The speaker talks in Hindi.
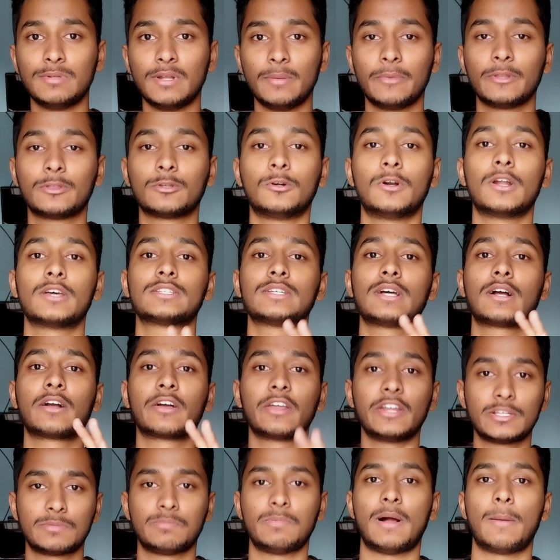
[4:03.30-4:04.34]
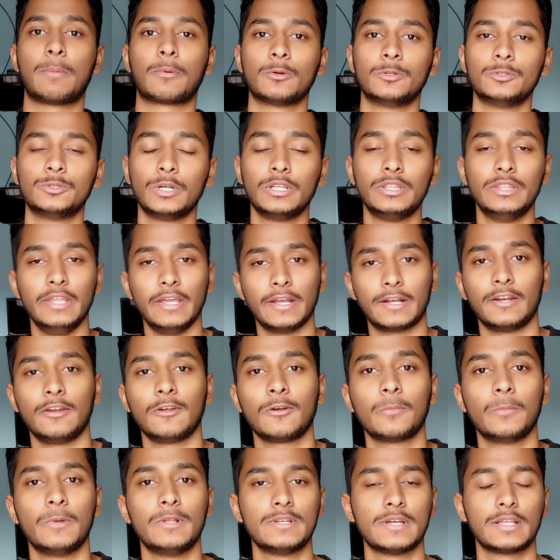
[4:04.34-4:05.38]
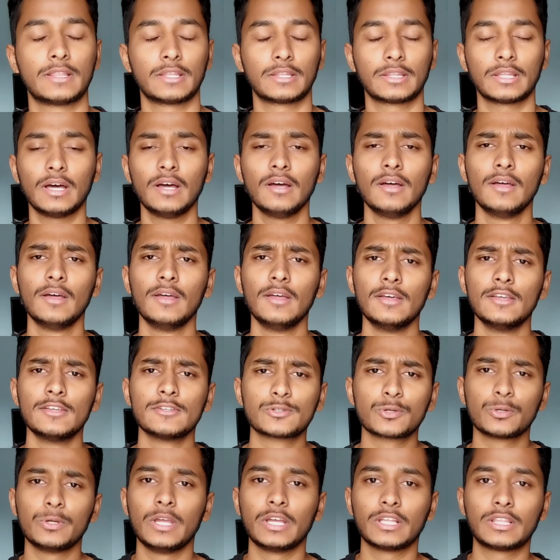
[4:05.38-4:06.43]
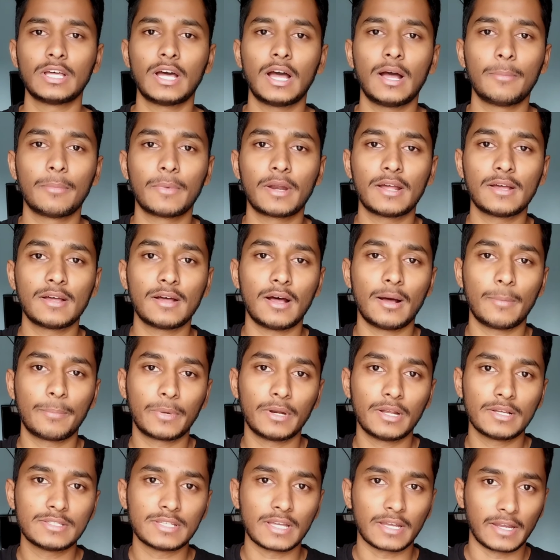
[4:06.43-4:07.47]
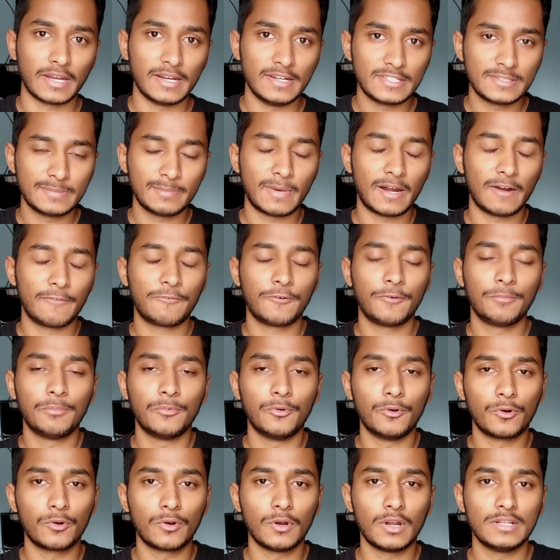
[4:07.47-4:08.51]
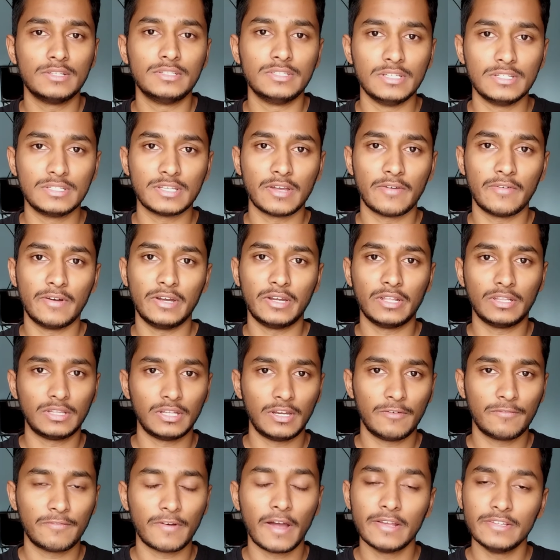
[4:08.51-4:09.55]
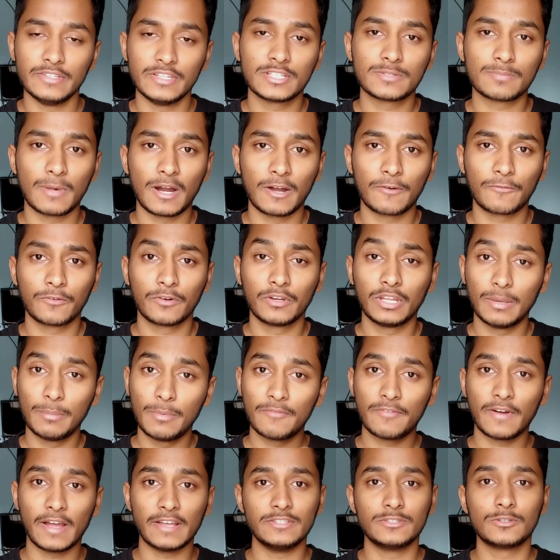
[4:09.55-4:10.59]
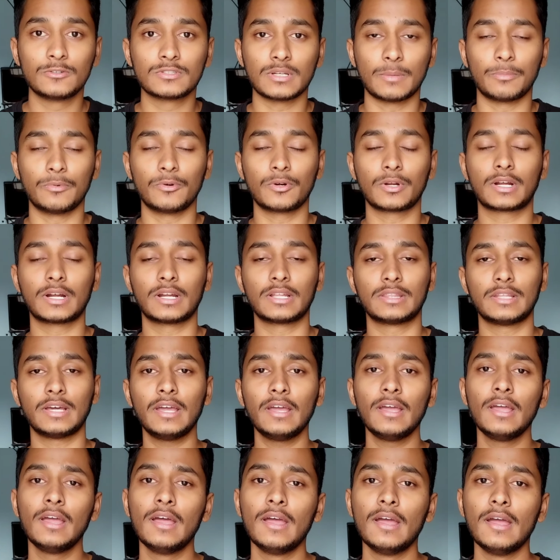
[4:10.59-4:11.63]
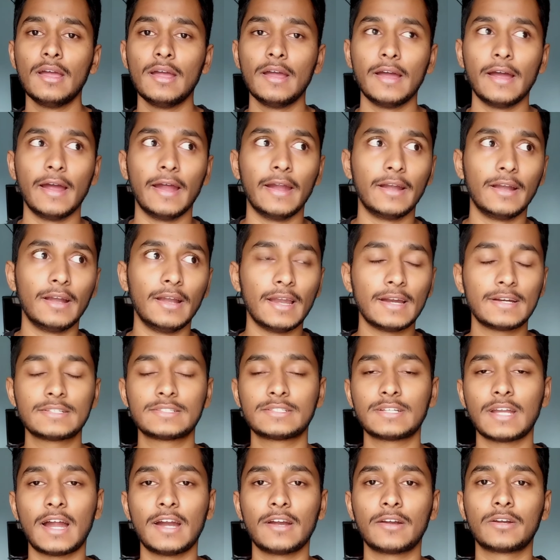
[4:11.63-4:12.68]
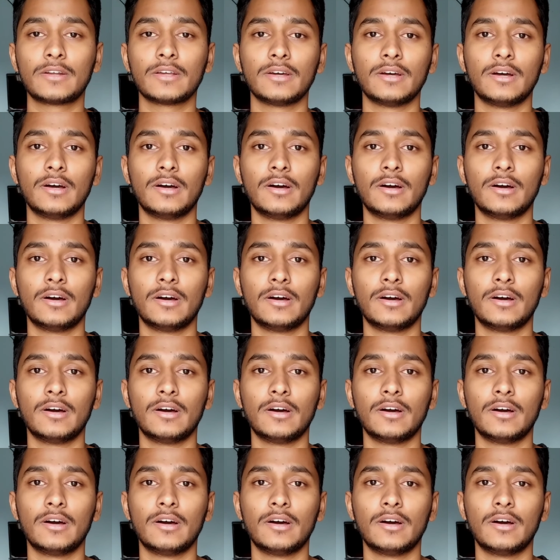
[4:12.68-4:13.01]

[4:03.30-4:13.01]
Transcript: डिस्प्ले में थोड़ा सा क्रिस्प आपको जो है देखने को मिल जाता था तो ये था हमारा अपना सेकेंड स्मार्टफोन मोटला जी सेवेंटी थ्री फाइव जी स्मार्टफोन ये भी फाइव जी को सपोर्ट करता है एंड लेट स्टार्ट